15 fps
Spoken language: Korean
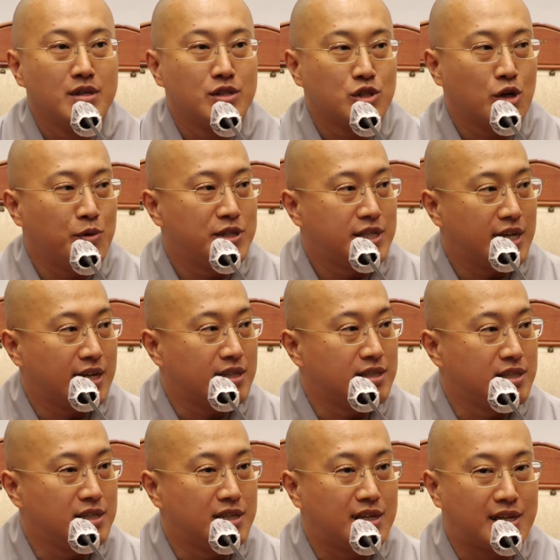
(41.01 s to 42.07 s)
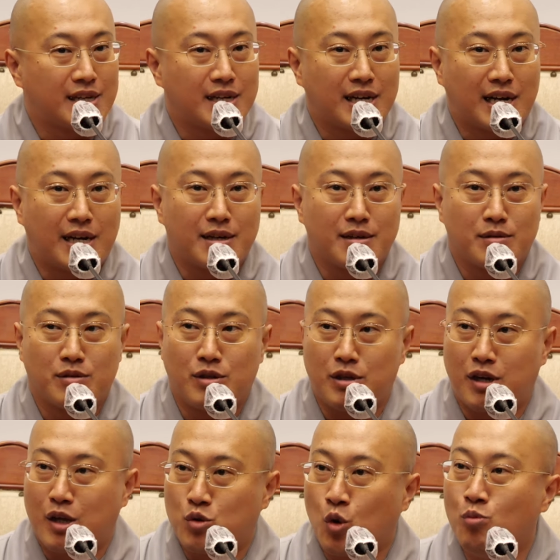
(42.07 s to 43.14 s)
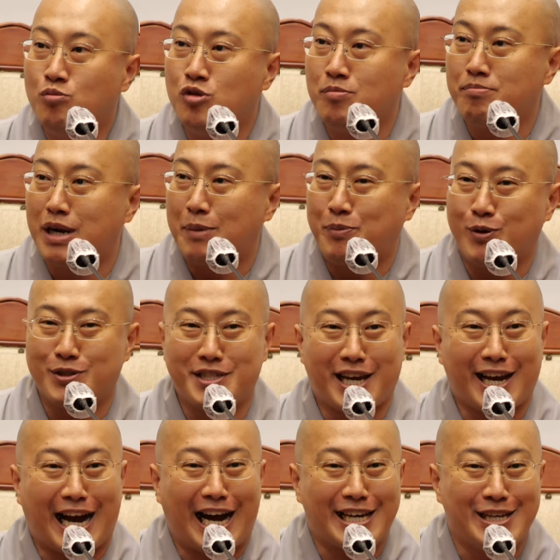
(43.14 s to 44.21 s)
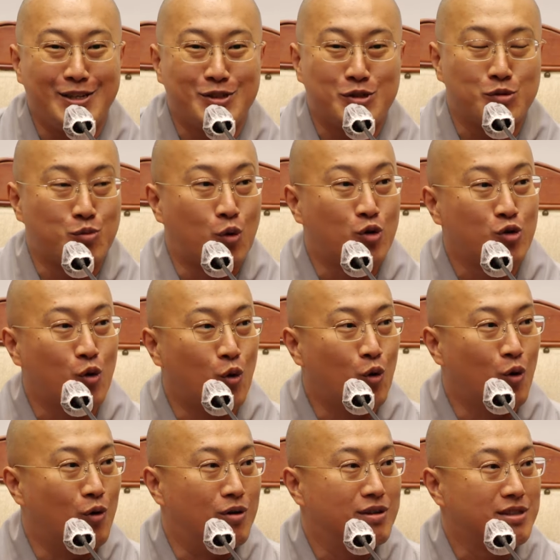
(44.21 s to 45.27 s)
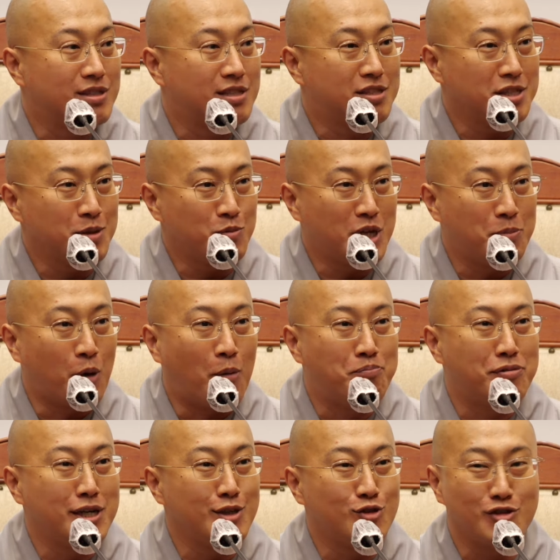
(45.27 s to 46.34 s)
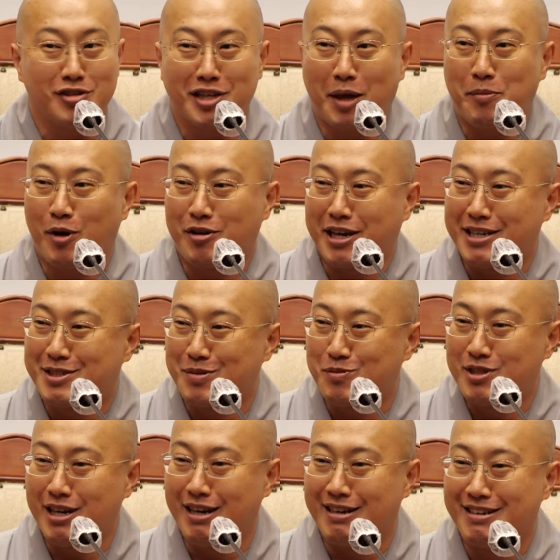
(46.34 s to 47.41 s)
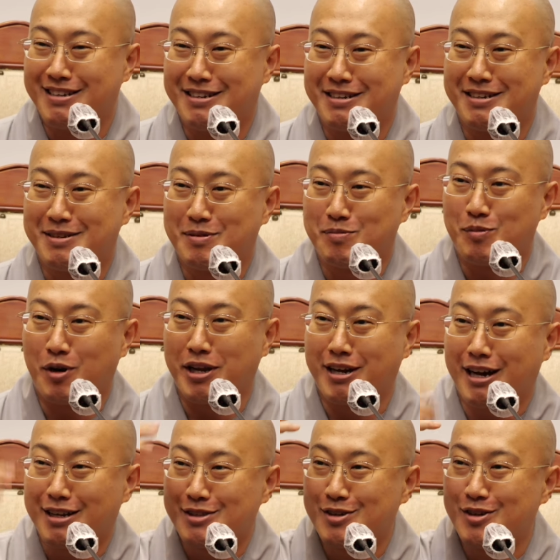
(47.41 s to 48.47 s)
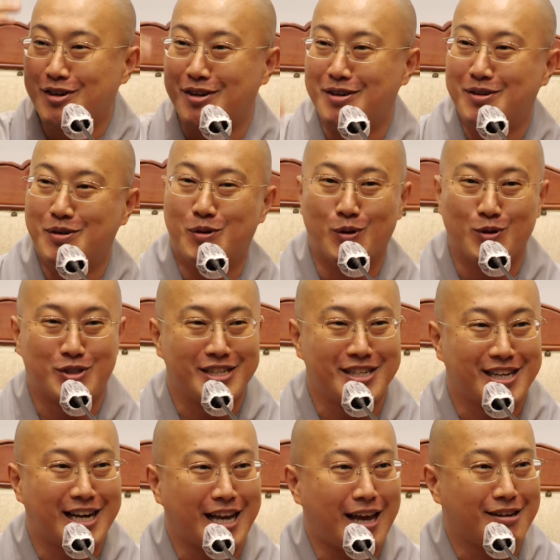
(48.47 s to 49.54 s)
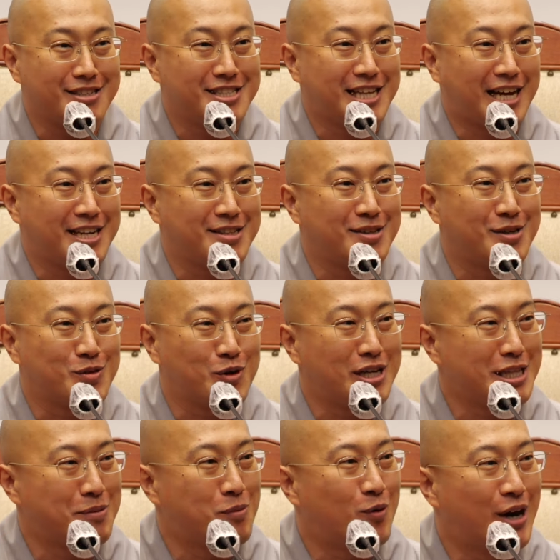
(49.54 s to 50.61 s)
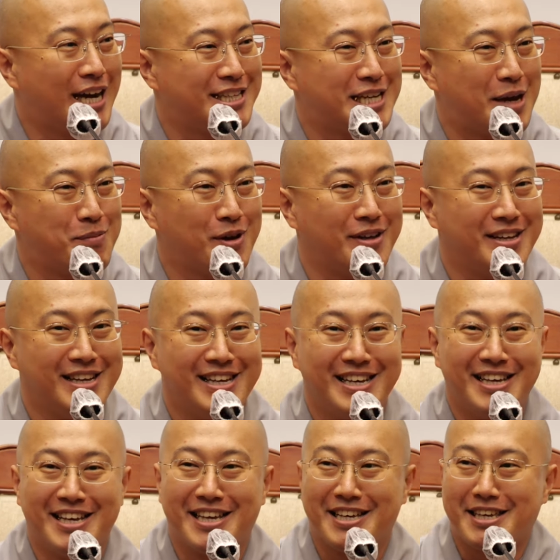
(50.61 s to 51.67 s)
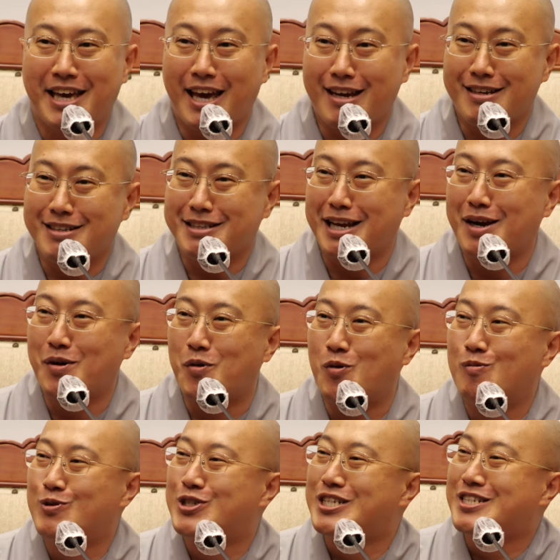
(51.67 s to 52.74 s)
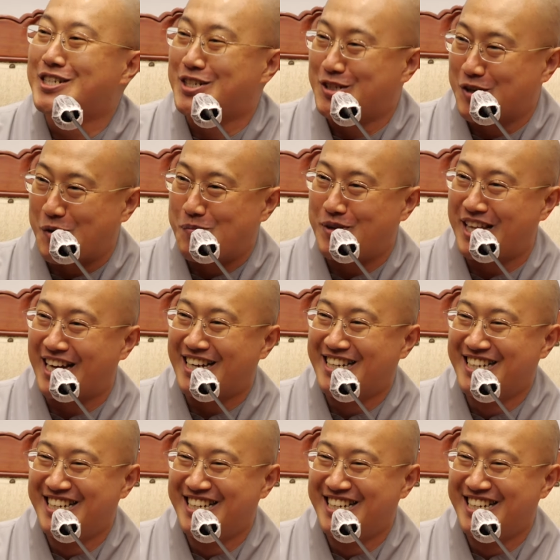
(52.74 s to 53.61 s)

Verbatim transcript: 처음에 이제 이렇게 논문 발표식의 강의일 줄 모르고 스님들이 멋부릴 수 있는 게 몇 개 있습니다. 머리 깎는 거, 옷을 깨끗이 다리는 거, 또 하나 뭐가 있냐면 깨끗한 고무신을 신는 겁니다.